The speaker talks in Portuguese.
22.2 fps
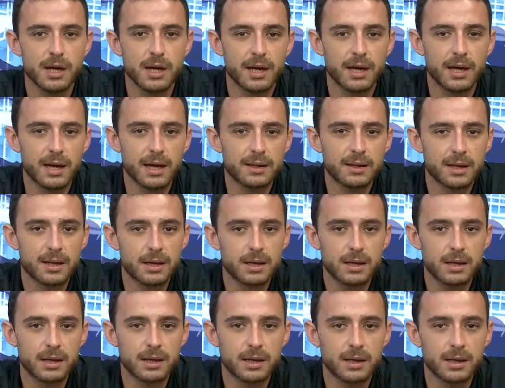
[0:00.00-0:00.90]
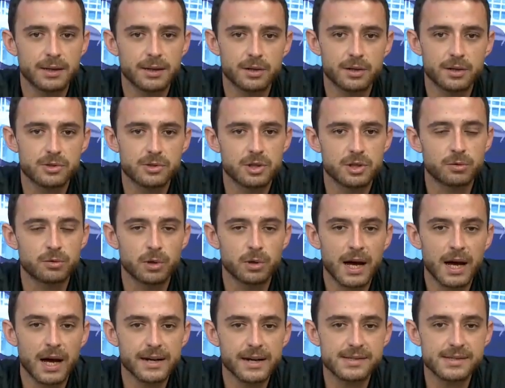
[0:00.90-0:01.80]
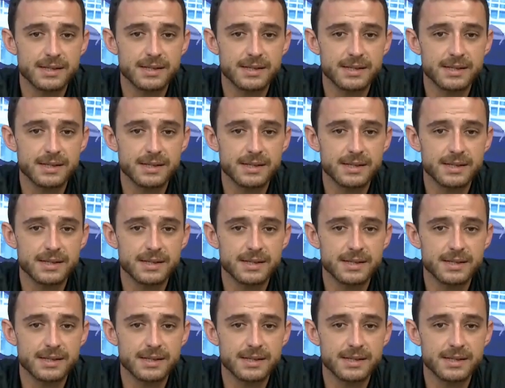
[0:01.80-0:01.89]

entre, entre os titulares.